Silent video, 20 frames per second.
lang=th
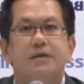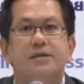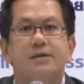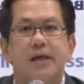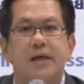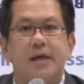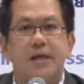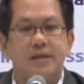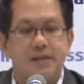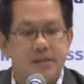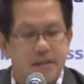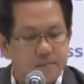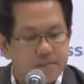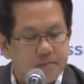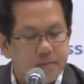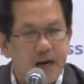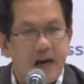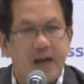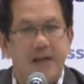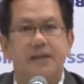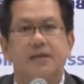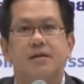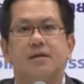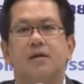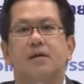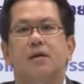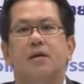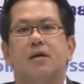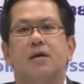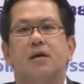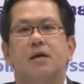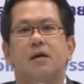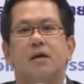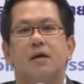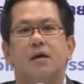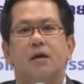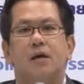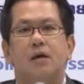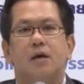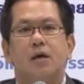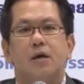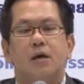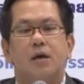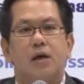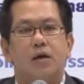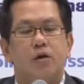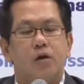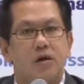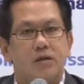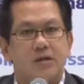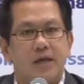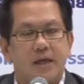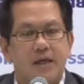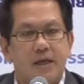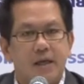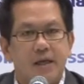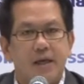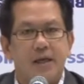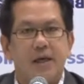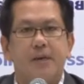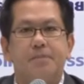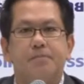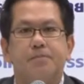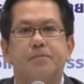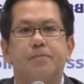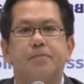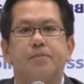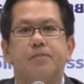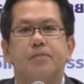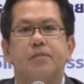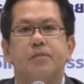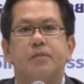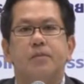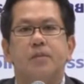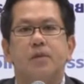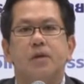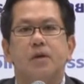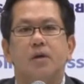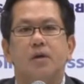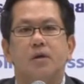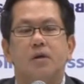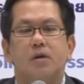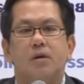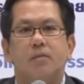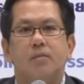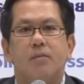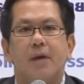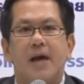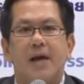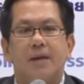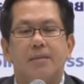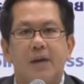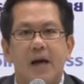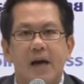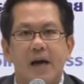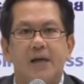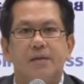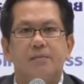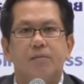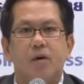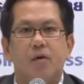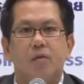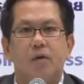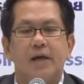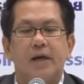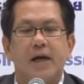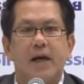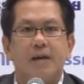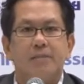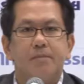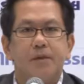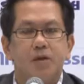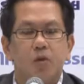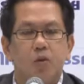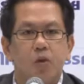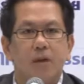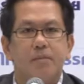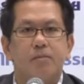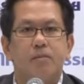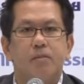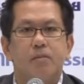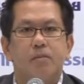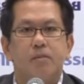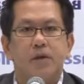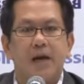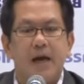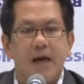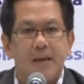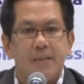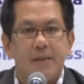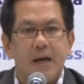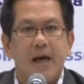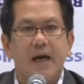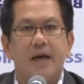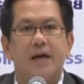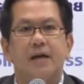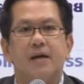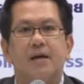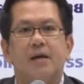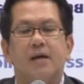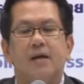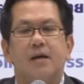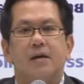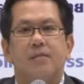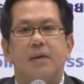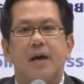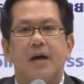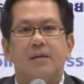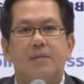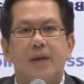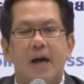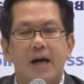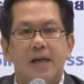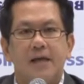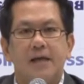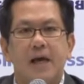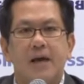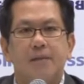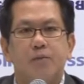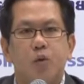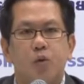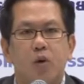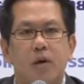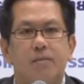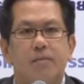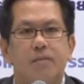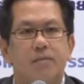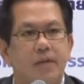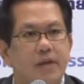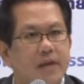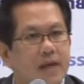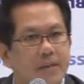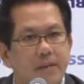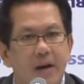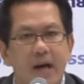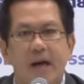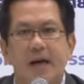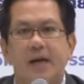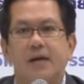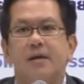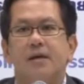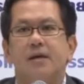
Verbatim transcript: 240 บาท และนอกจากนี้ครับ บางบ้านบอกว่าน้ำไม่ท่วมได้บ้าง บางบ้านน้ำท่วมไม่ได้บ้าง